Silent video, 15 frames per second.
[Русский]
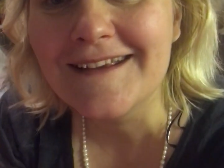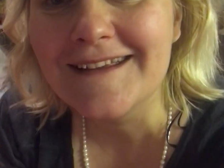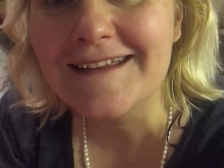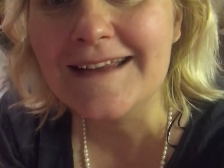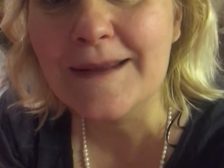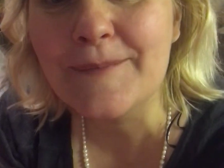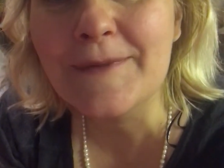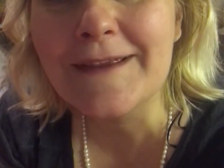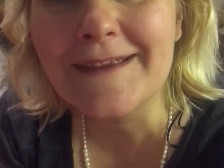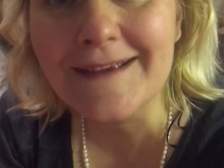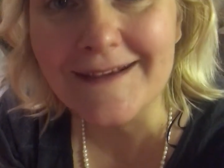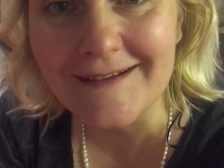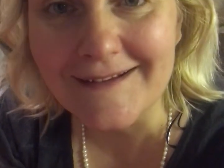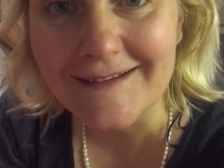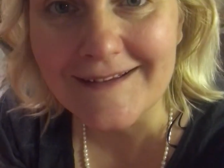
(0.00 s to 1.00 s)
Для меня
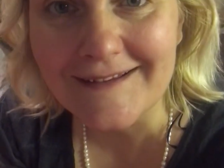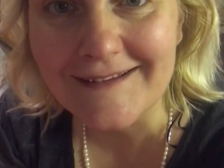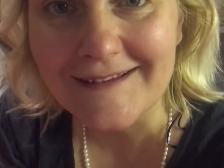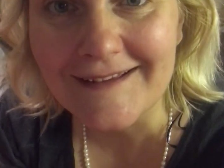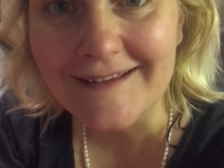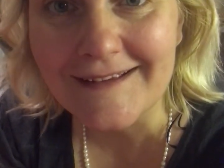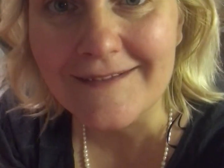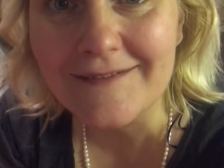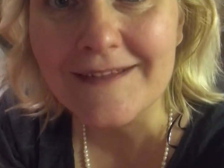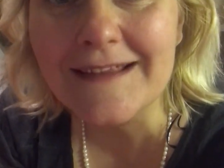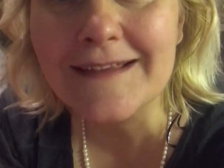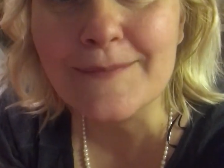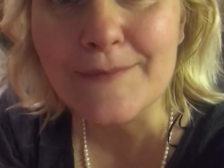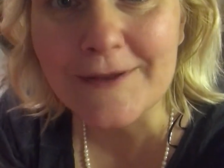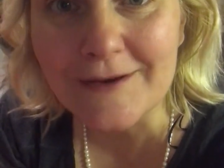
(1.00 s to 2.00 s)

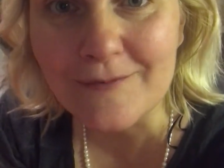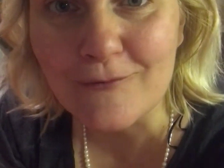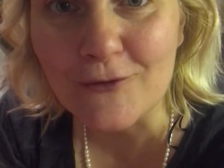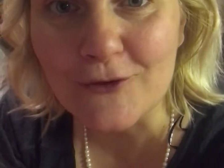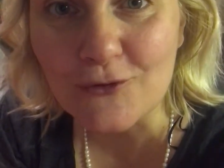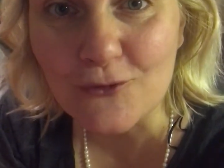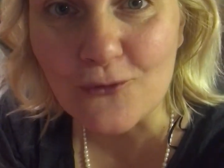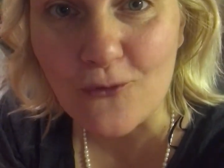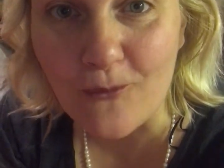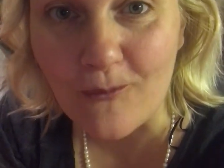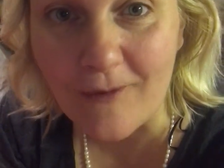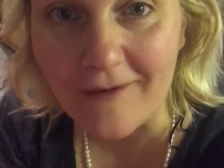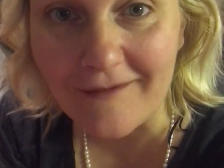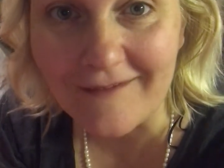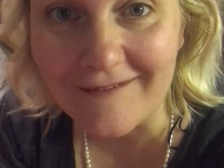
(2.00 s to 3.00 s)
весь мир мой
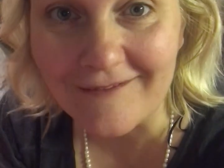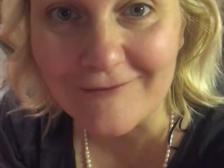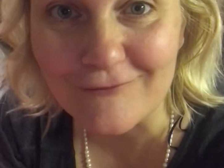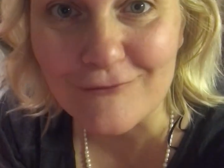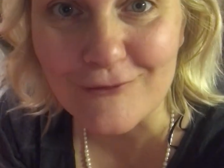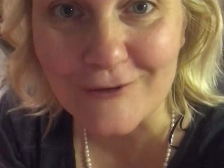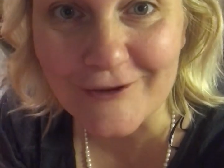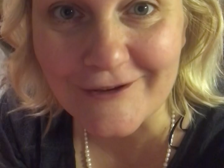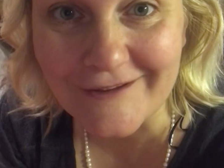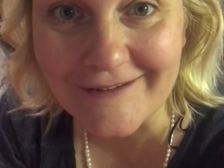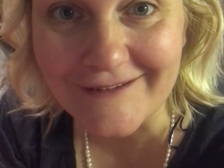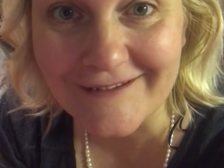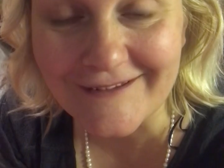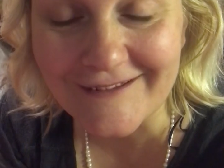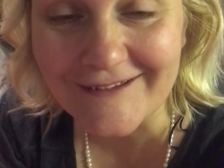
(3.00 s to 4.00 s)
дом. Вот.
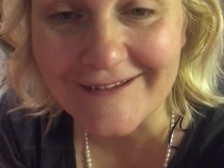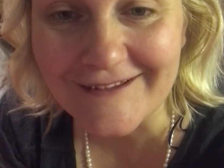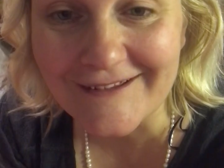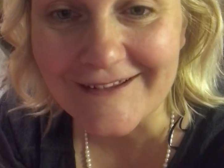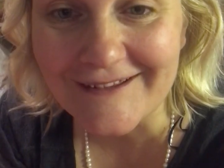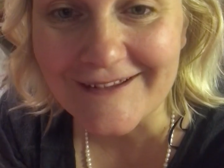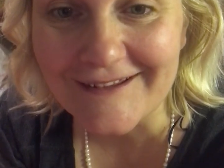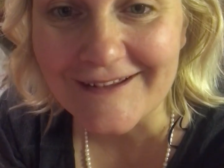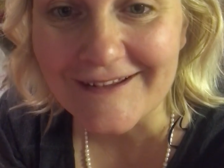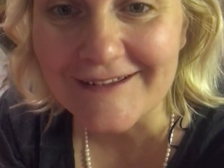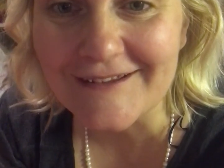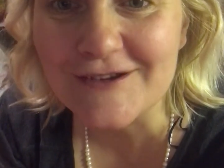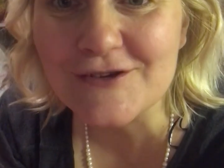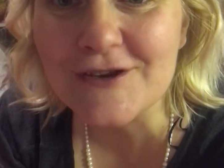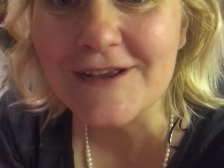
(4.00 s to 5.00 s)

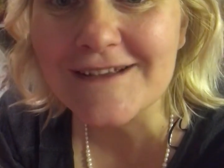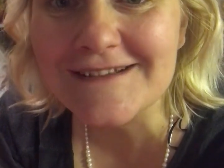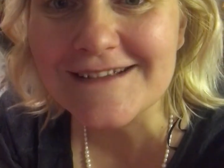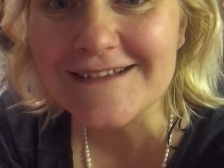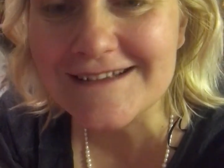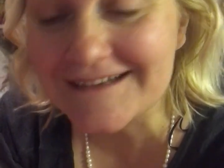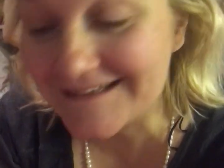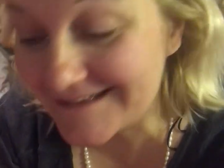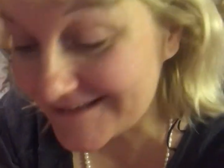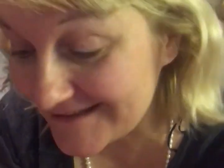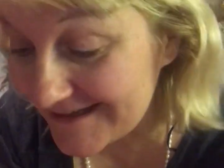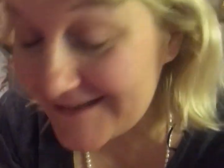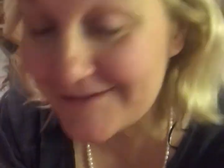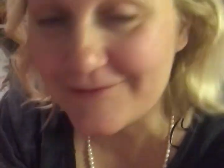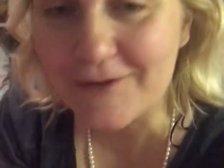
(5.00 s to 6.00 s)
Потому что я здесь
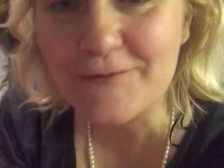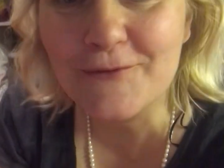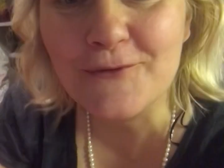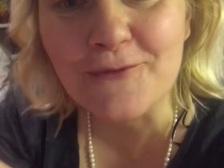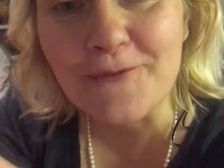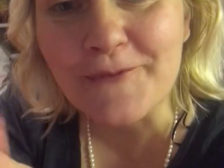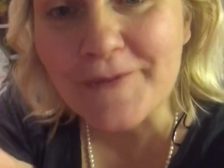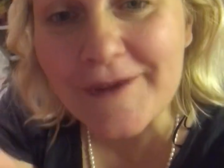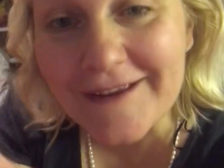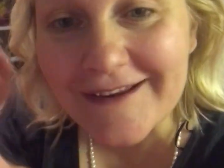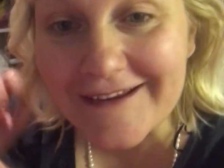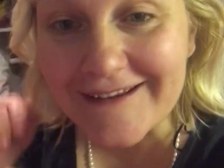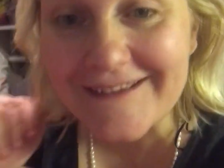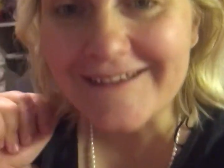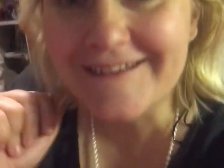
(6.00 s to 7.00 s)
родилась во всем мире.